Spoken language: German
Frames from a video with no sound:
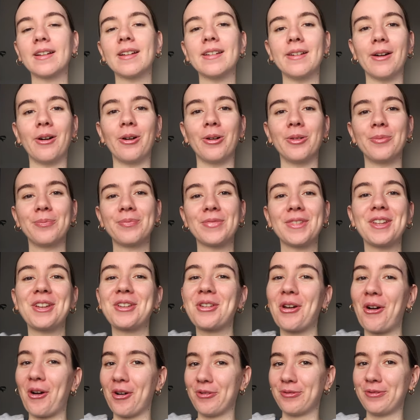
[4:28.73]
genau,
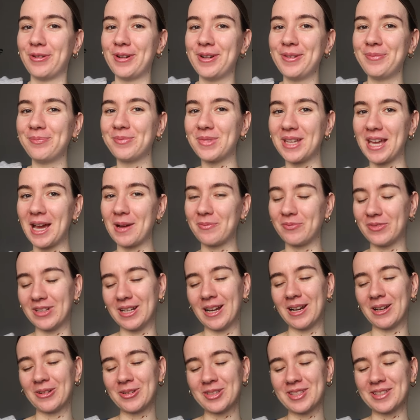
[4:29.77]
ich hoffe, ihr habt
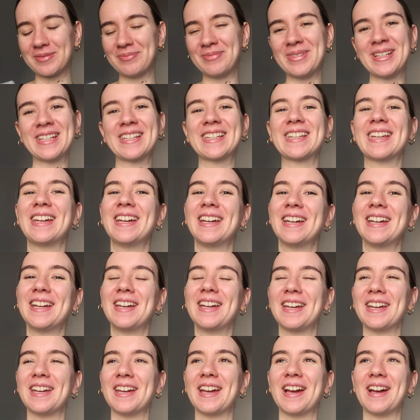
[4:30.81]
wieder Lust, mich
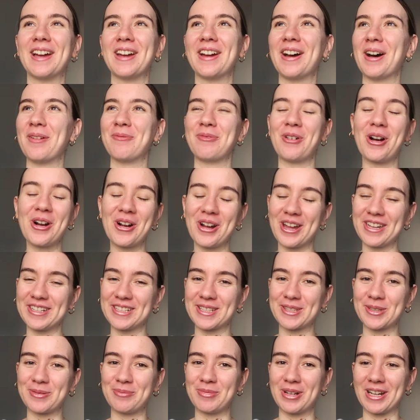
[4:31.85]
äh, am
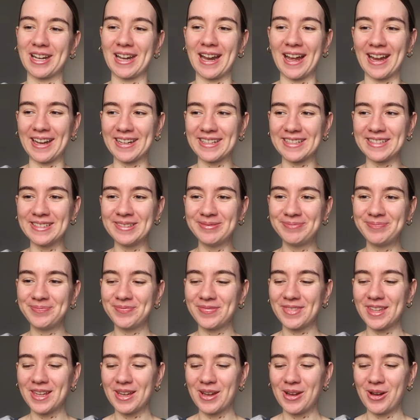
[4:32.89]
Wochenende zu begleiten
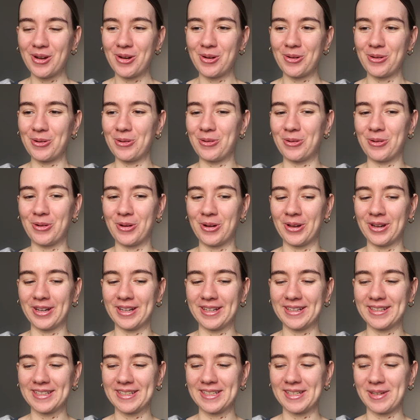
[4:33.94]

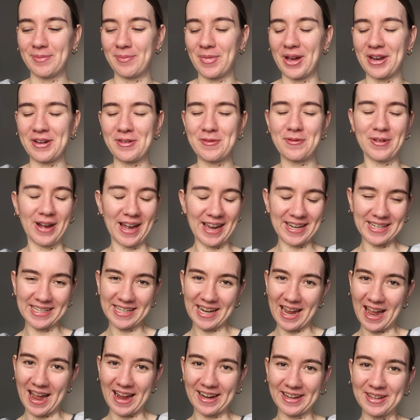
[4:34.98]
und meine freien
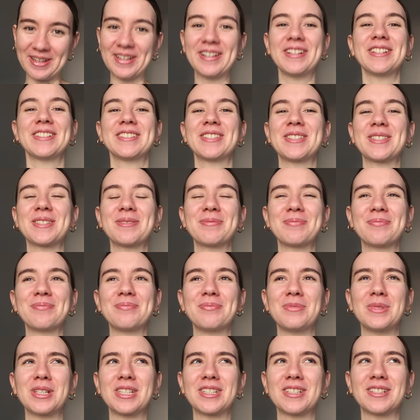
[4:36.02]
Tage
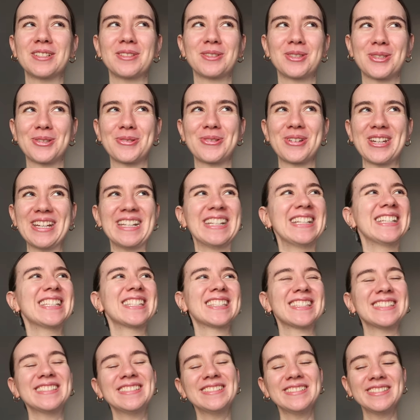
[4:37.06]
mit zu
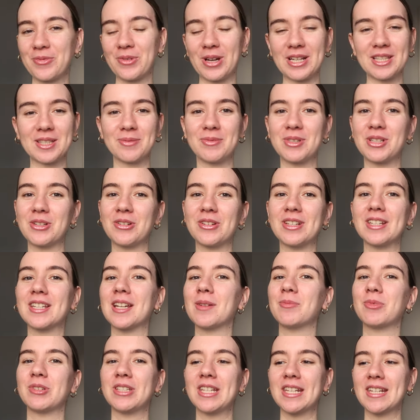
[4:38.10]
genießen. Falls ihr mich noch nicht
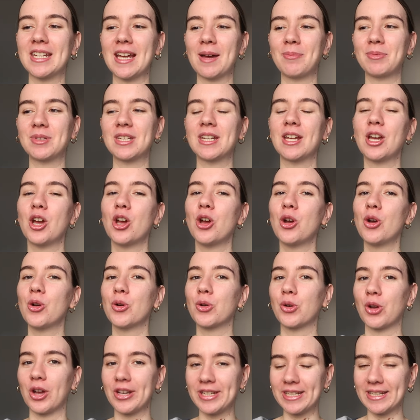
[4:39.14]
abonniert habt,
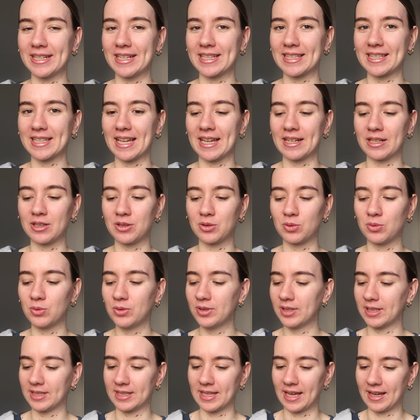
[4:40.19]
könnt ihr das gerne
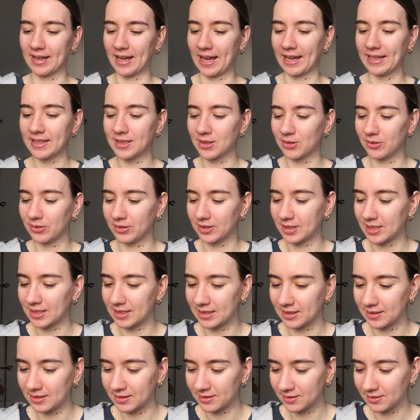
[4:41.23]
tun. Diese Heizungs...